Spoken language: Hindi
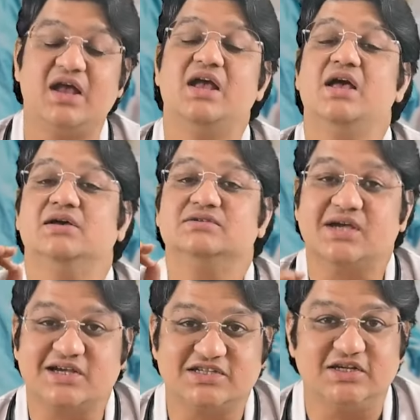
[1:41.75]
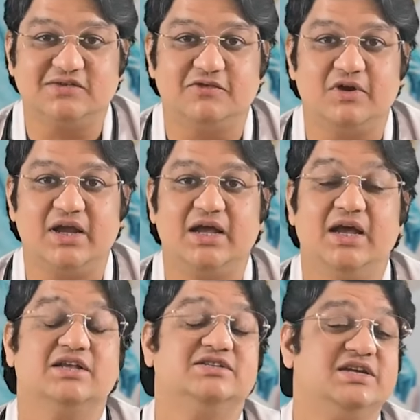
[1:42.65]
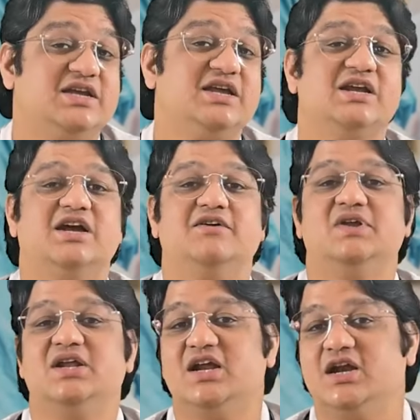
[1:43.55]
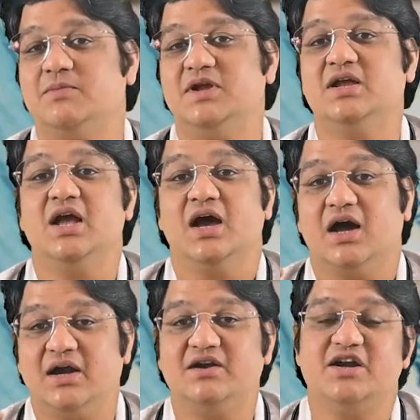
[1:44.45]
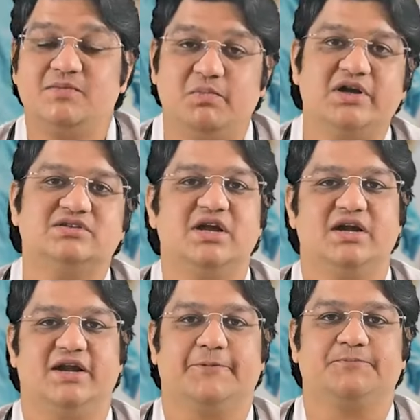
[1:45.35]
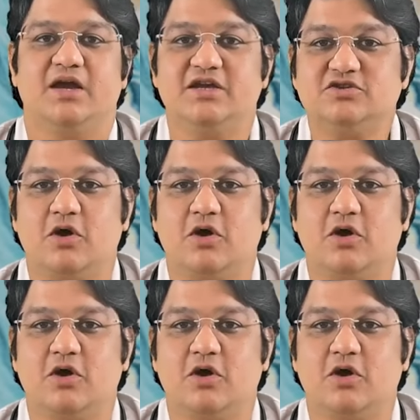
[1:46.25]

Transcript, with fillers: हैं सक्सेसफुल हैं जिनकी रिकवरी रेट भी 100 परसेंट है इस